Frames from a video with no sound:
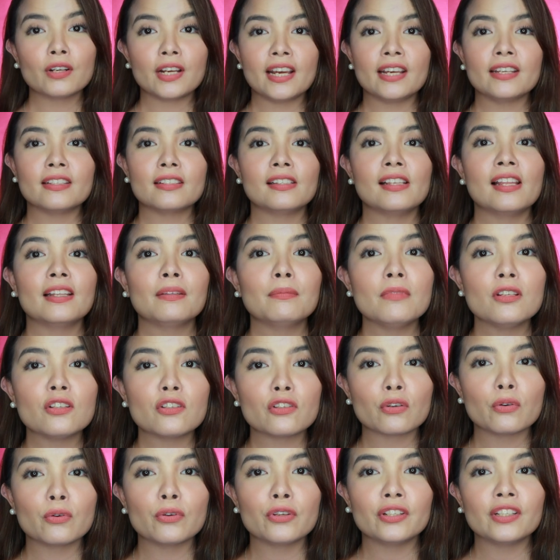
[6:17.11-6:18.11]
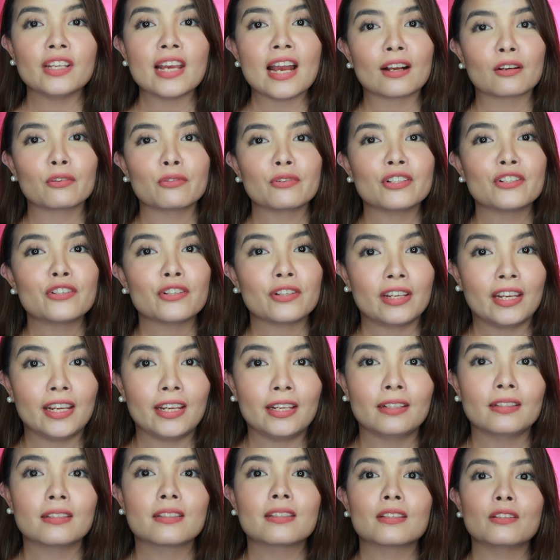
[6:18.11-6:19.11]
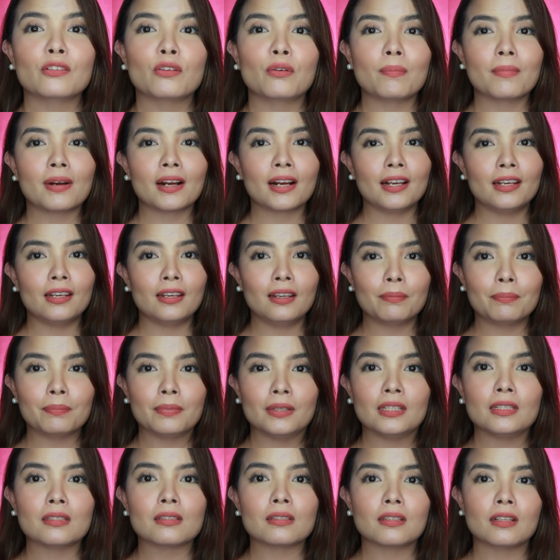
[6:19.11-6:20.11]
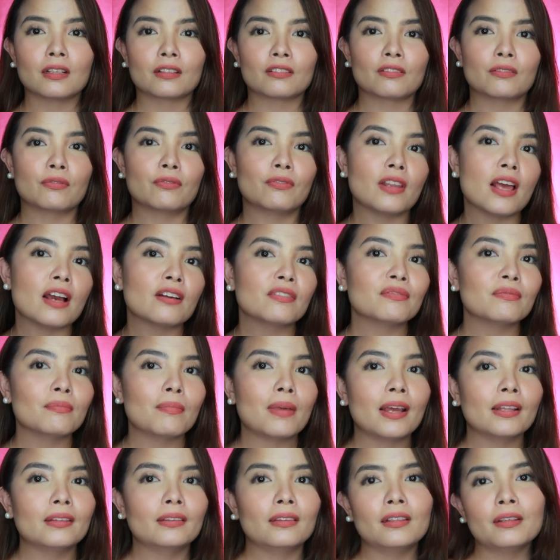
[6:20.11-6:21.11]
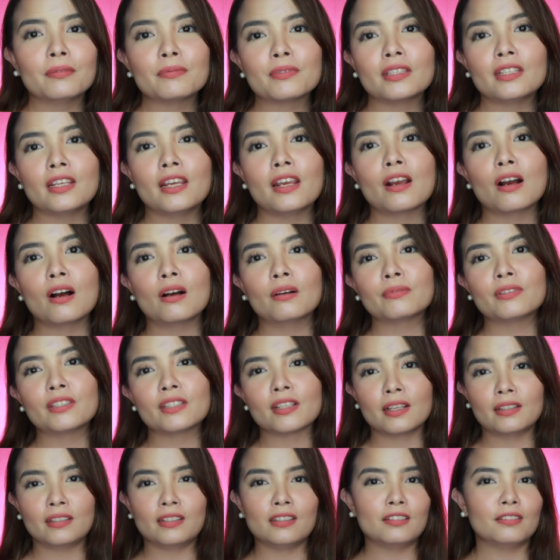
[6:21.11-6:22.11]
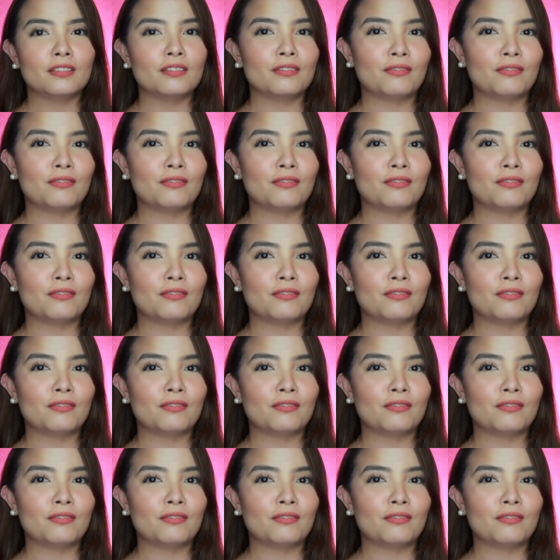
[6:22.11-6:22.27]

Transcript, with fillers: So guys, let me show you the actual shades ng mga lippies ng Fluff Matte Lipstick of Sunny